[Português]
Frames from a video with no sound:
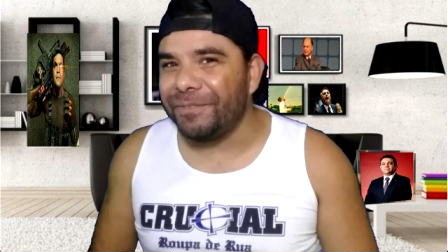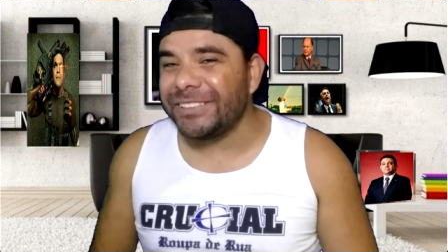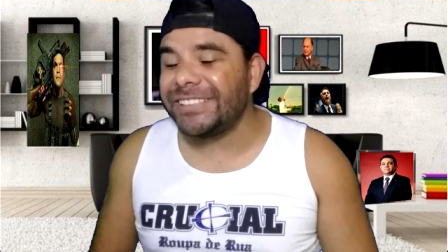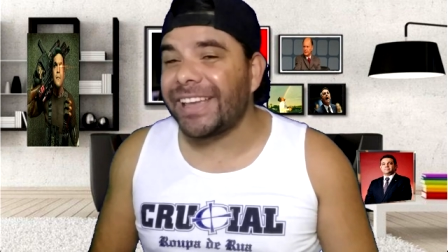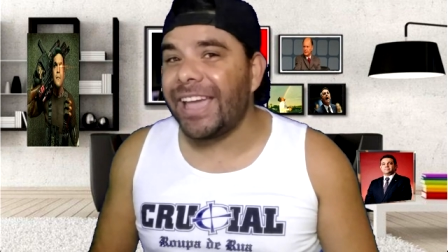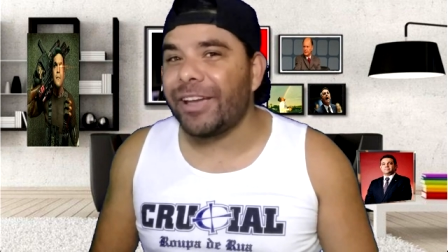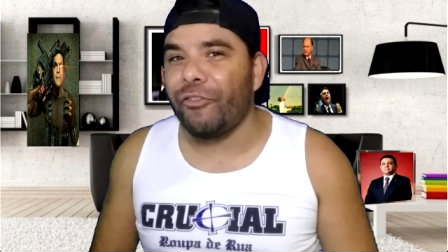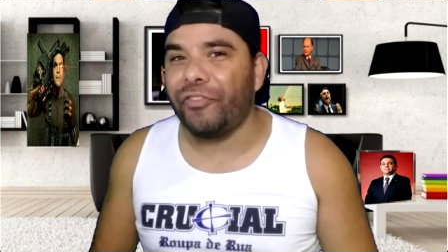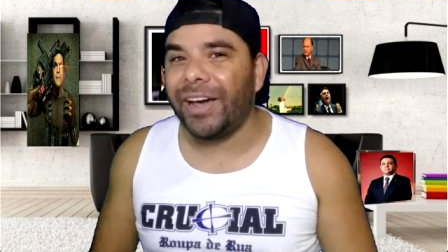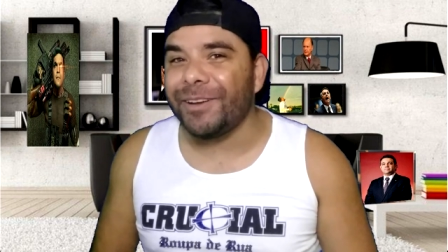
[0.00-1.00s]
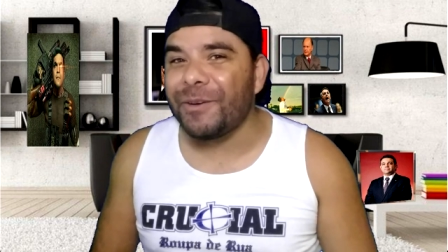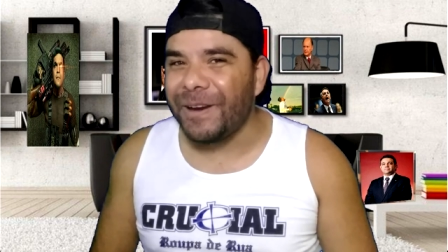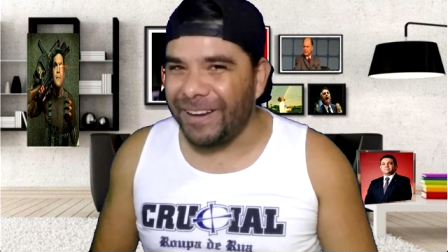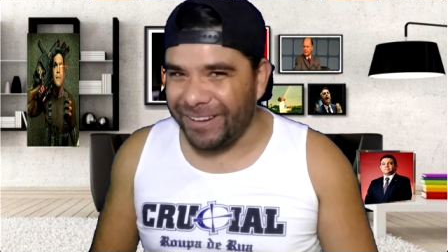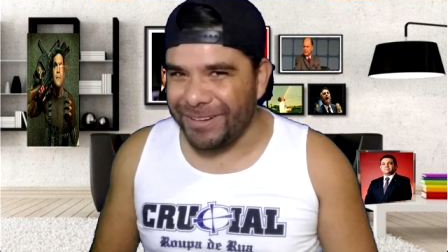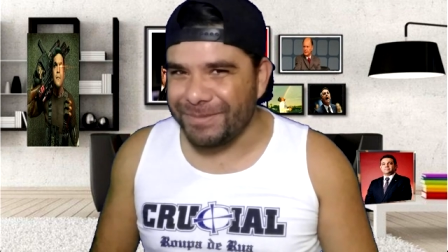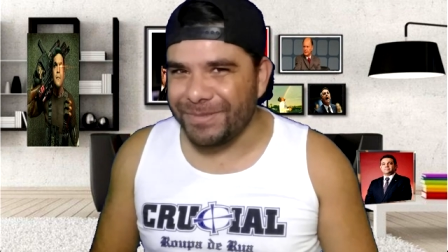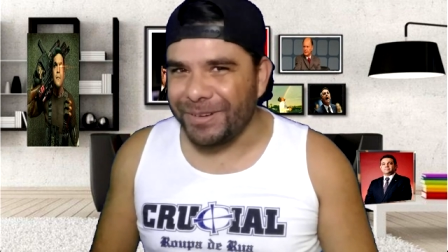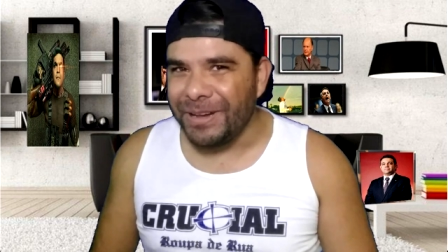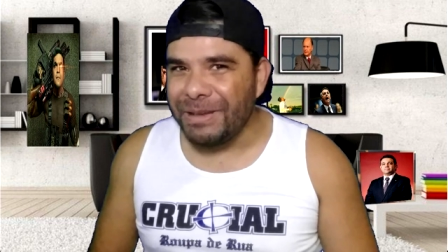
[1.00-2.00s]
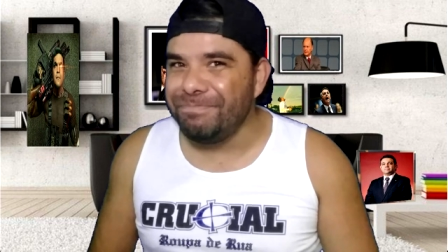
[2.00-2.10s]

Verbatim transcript: você quer que eu falo como?